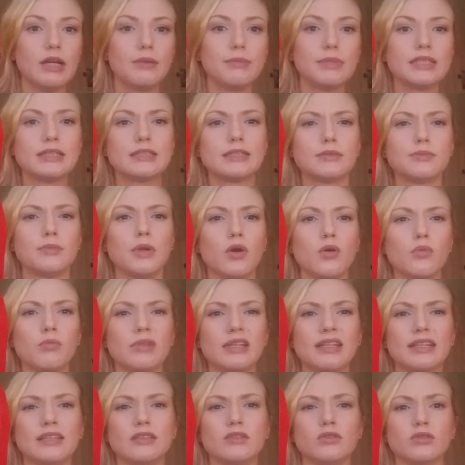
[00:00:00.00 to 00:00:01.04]
damit es nicht mehr
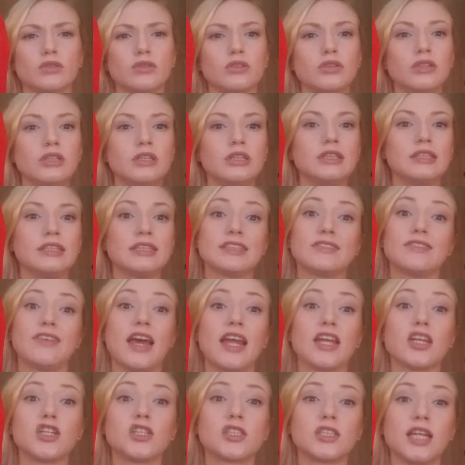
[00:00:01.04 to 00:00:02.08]
rumliegt und es wäre
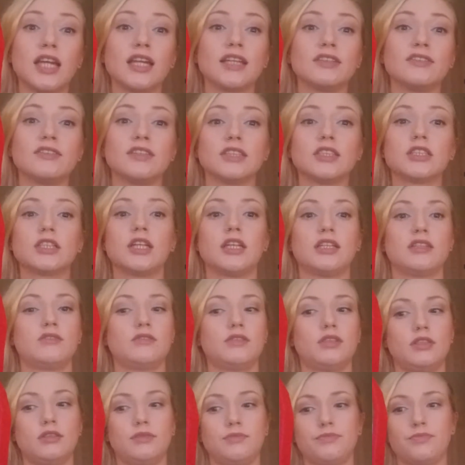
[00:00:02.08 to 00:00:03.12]
eine Schande, wenn es
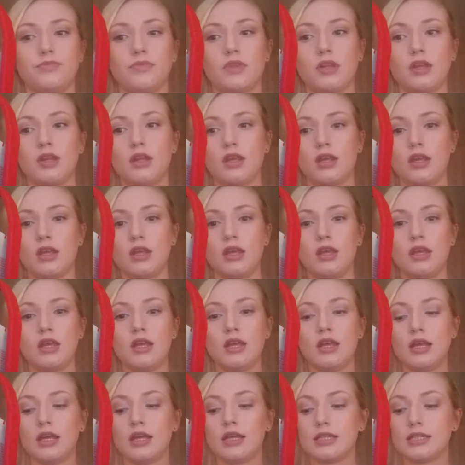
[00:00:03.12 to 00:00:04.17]
schlecht wird.
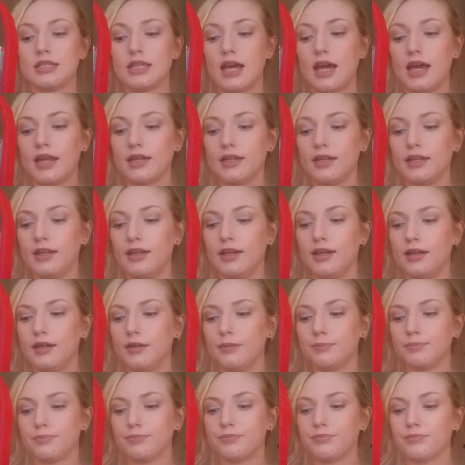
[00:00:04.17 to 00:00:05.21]
Dann
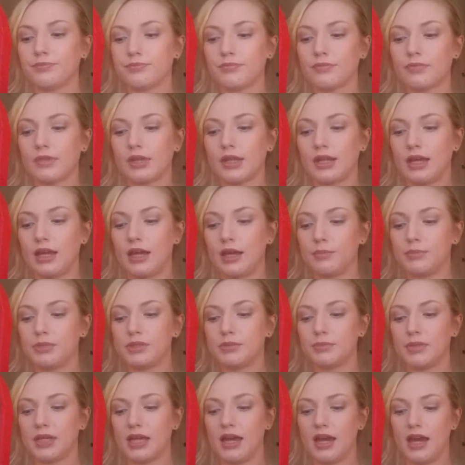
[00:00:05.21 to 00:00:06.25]
ähm, habe
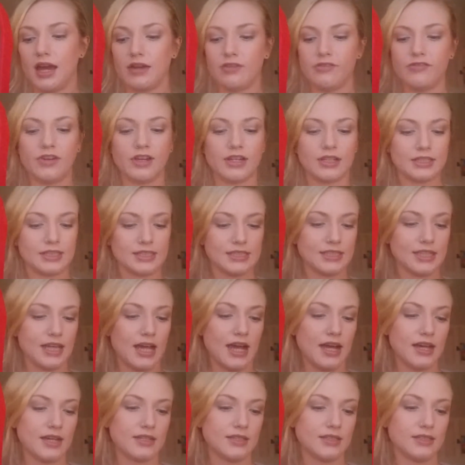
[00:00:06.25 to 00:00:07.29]
ich mir Anfang des
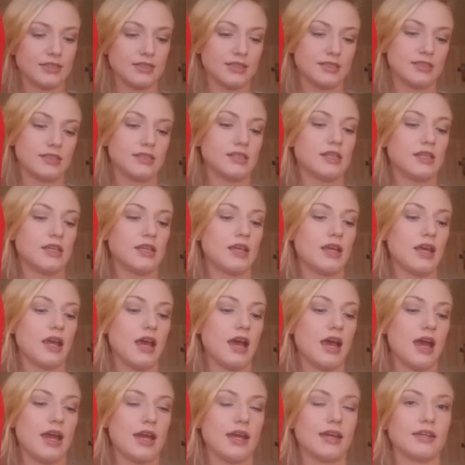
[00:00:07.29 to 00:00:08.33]
Jahres
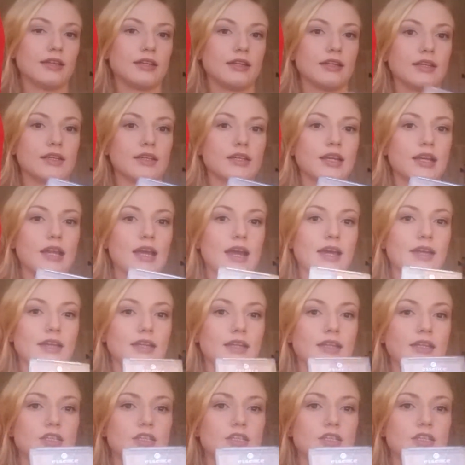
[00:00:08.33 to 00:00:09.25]
eine kleine